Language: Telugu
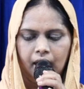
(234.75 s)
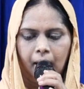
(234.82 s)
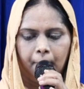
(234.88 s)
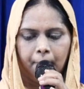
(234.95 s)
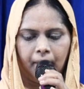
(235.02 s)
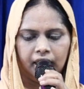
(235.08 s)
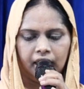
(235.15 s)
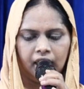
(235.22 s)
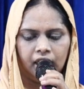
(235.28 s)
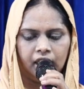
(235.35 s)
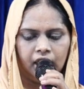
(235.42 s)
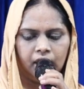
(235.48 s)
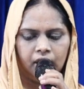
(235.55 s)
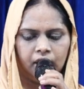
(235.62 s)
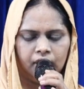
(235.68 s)
మరి ఈ
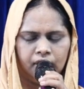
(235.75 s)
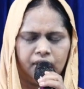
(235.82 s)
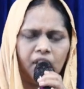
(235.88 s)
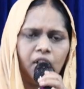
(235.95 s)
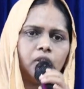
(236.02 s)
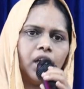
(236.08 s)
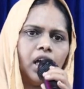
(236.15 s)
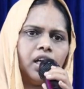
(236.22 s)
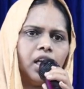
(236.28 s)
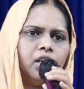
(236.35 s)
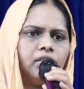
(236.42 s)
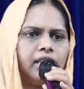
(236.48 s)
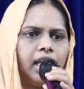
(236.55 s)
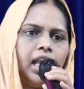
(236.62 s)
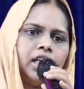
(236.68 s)
ఇద్దరు దొంగలు
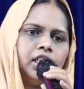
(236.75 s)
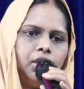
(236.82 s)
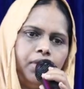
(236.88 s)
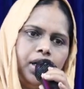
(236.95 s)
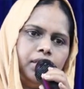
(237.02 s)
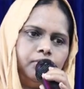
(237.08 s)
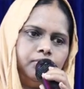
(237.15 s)
ఎలాంటి వారు